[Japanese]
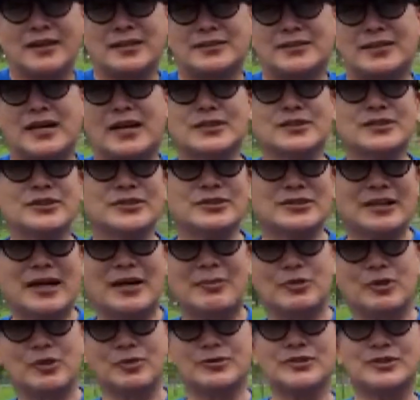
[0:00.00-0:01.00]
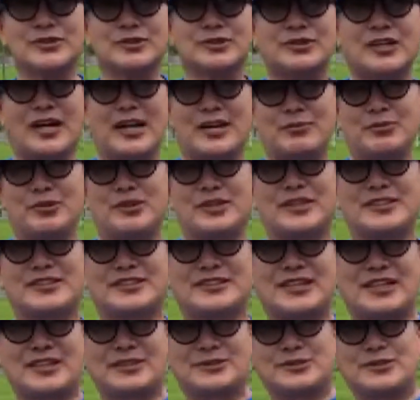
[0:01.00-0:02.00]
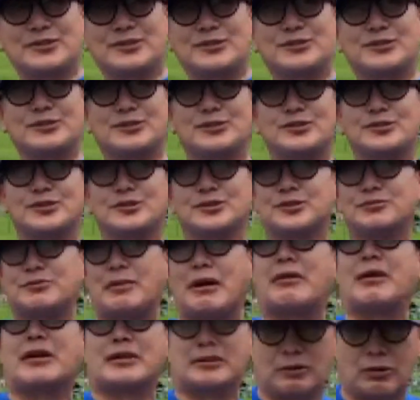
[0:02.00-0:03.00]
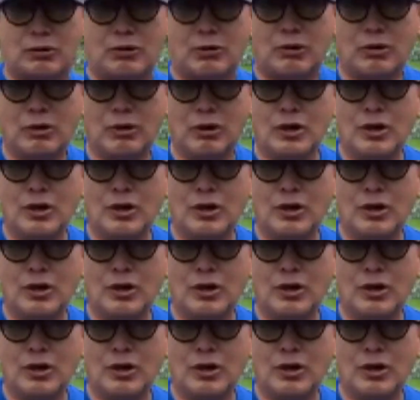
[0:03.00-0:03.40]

30回も40回も入れ違いぐるぐるぐるぐる回ると